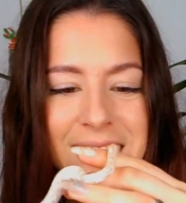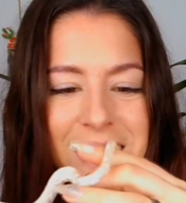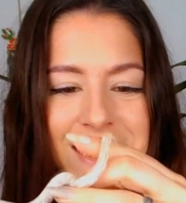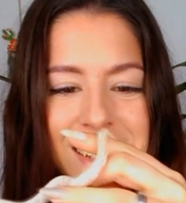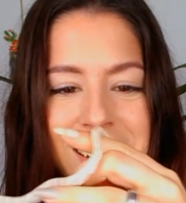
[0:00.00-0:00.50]

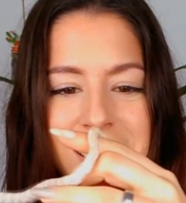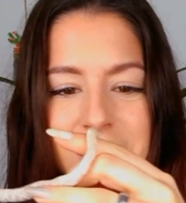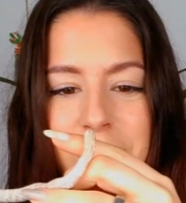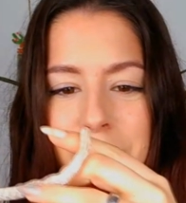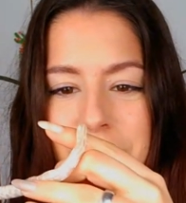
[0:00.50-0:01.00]
sí, has
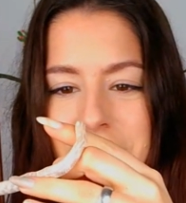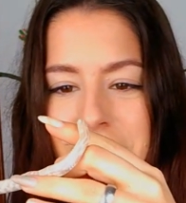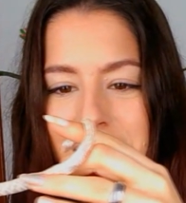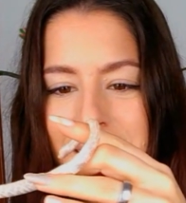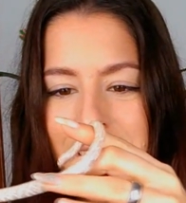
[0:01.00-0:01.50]
crecido,
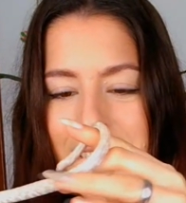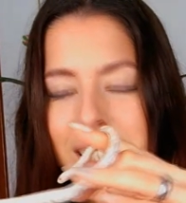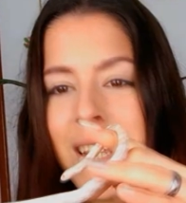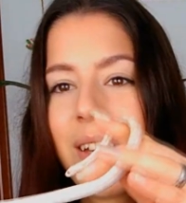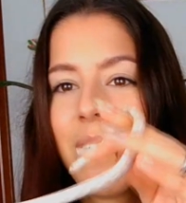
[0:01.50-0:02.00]
hermosa.
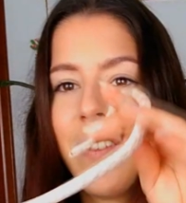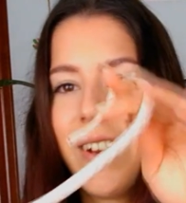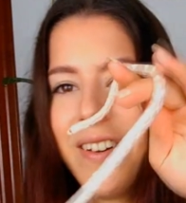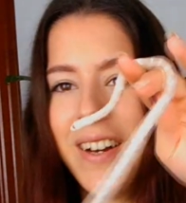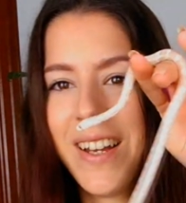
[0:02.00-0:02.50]

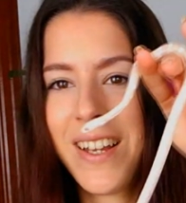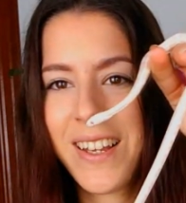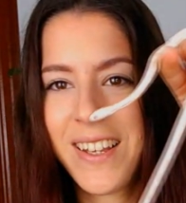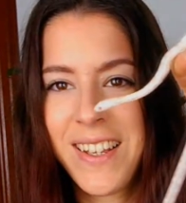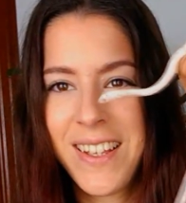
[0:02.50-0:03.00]
Bueno,
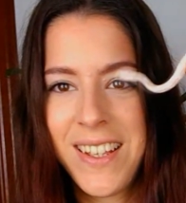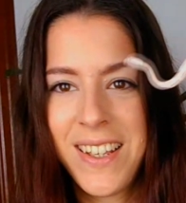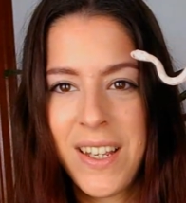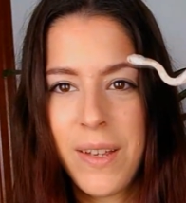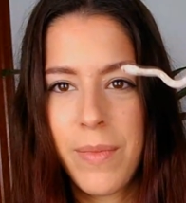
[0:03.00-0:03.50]

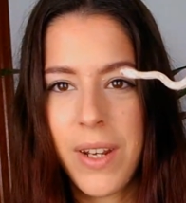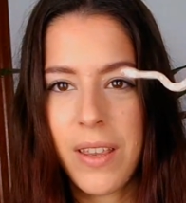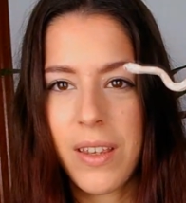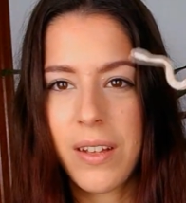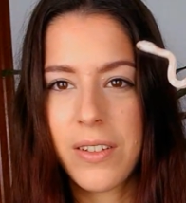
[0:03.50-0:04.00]

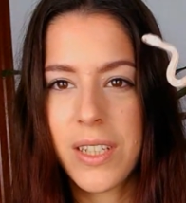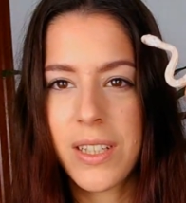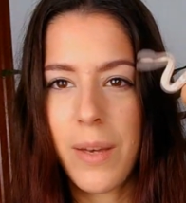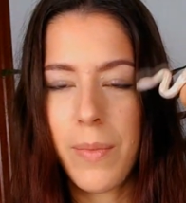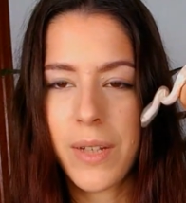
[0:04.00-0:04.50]
mirad qué
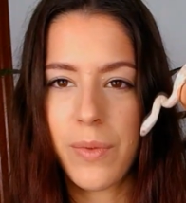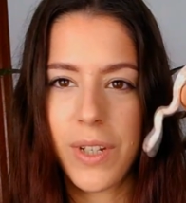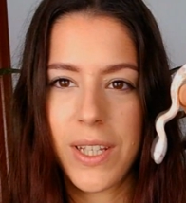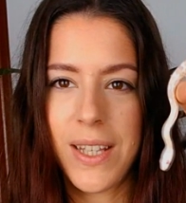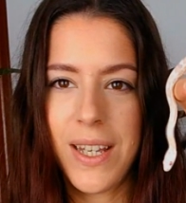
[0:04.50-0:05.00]
cosita más
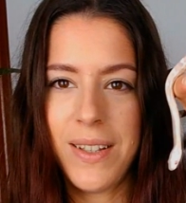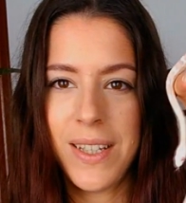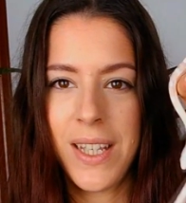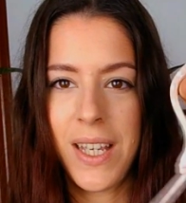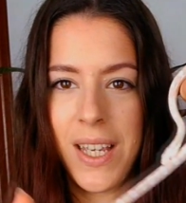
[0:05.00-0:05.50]
bonita.
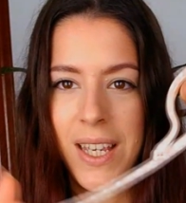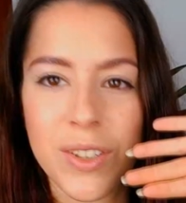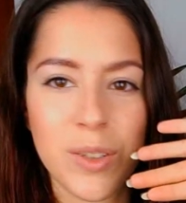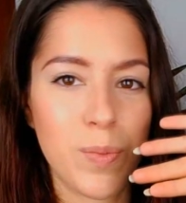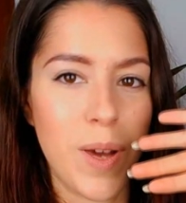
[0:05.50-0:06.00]

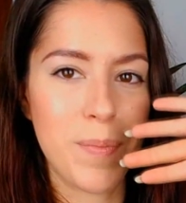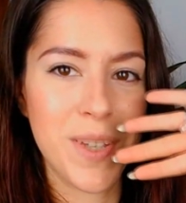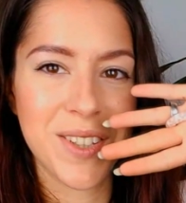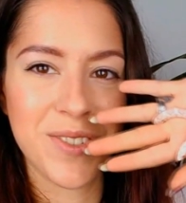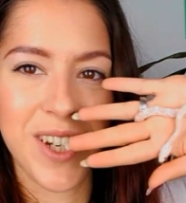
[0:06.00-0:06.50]
Su
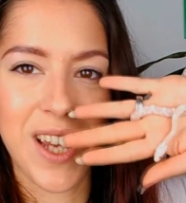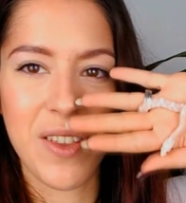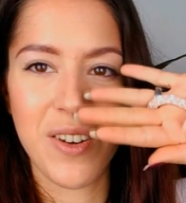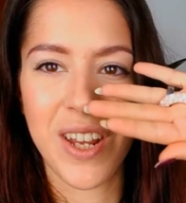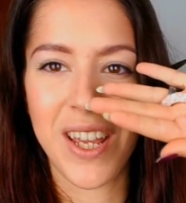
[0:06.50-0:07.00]
papi, su
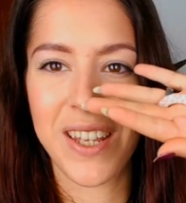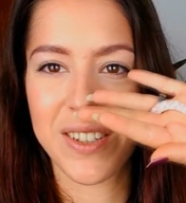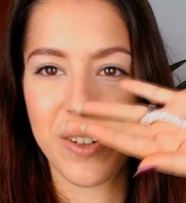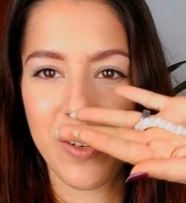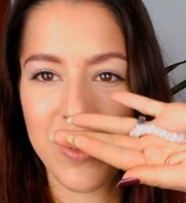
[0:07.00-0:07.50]
criador
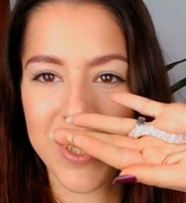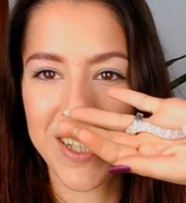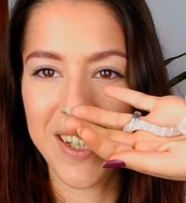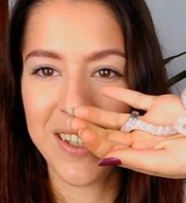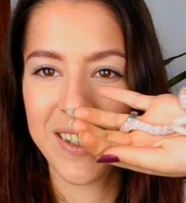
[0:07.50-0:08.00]
es
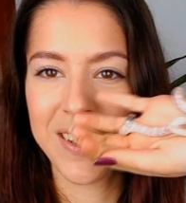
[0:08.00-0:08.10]
José,